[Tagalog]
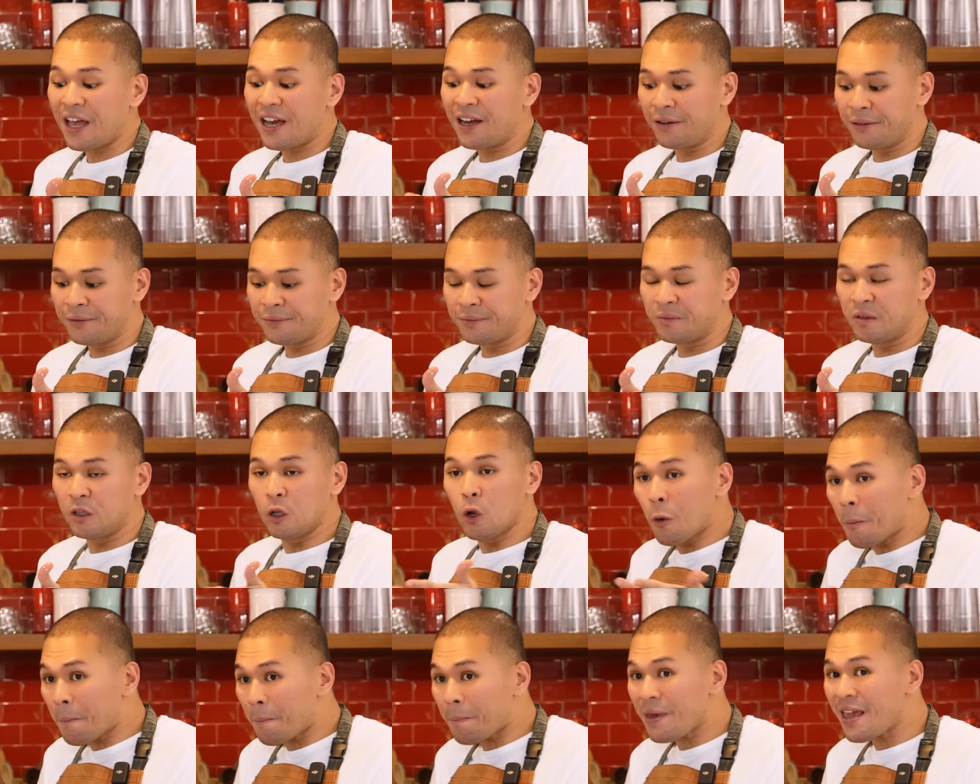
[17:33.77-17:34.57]
ng
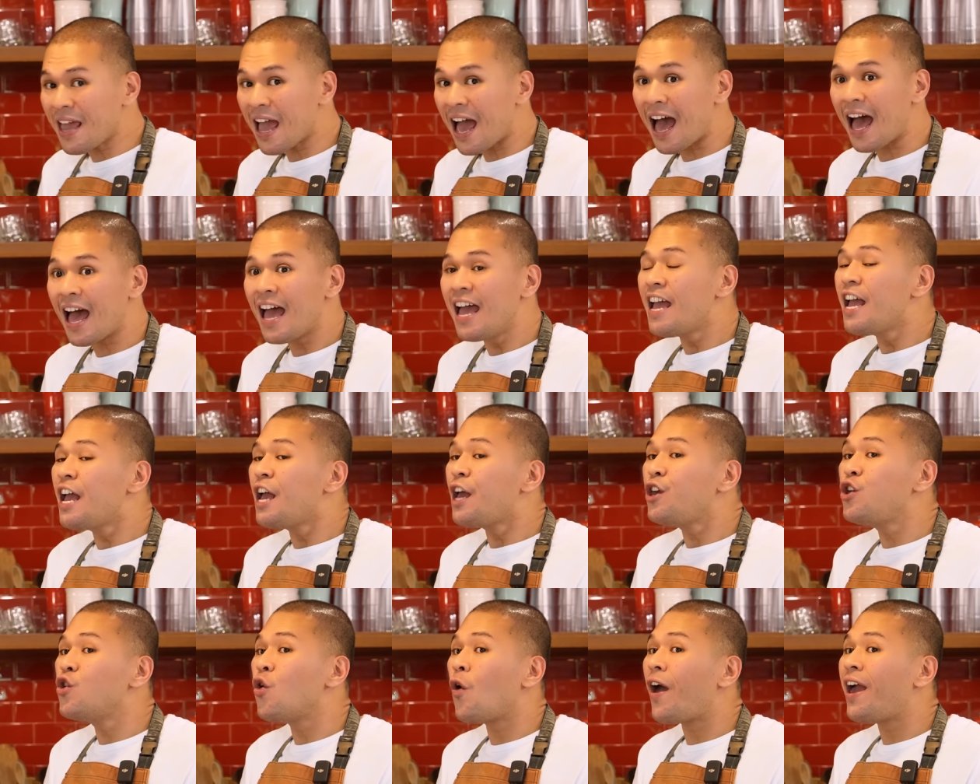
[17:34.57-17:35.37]
lumpia,
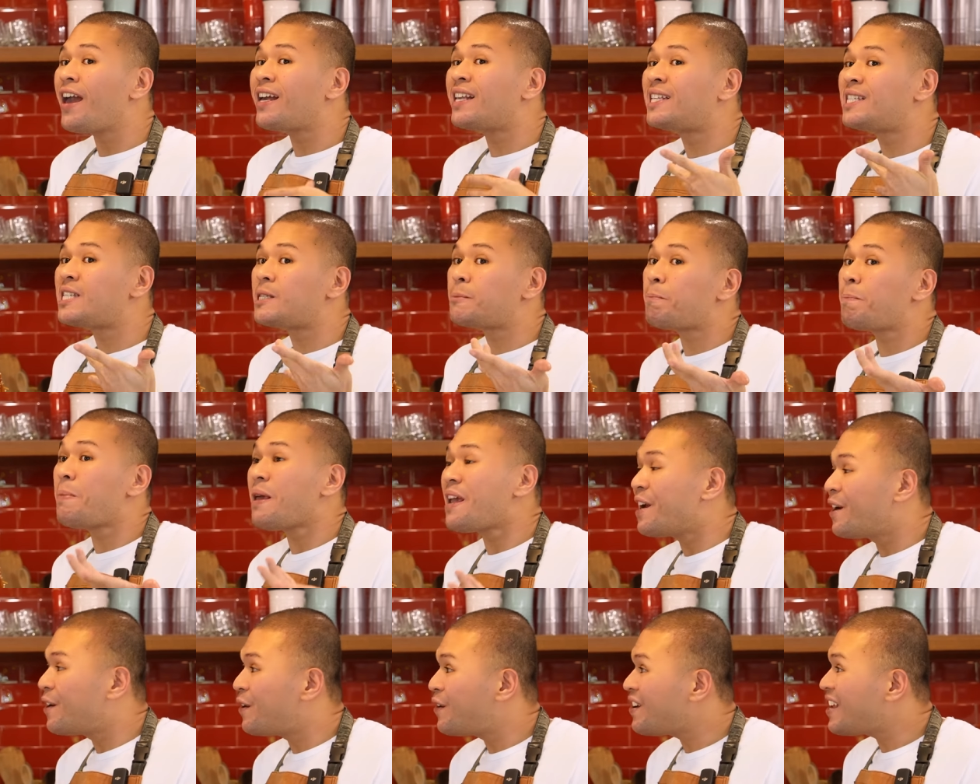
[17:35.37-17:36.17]
yung
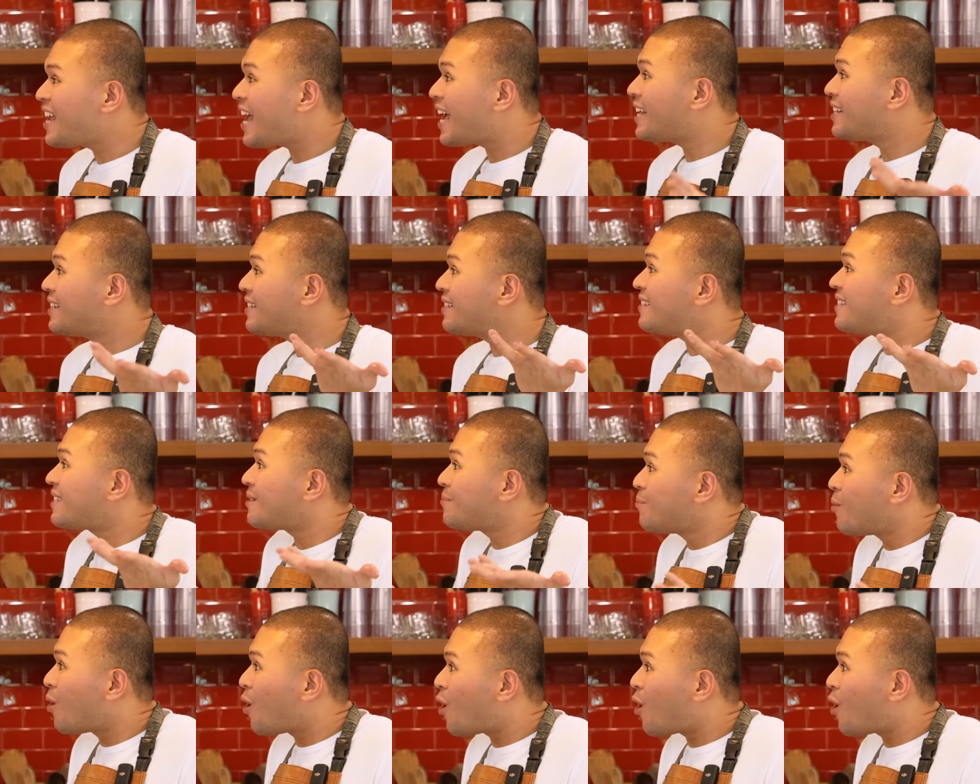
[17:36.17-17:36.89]
experience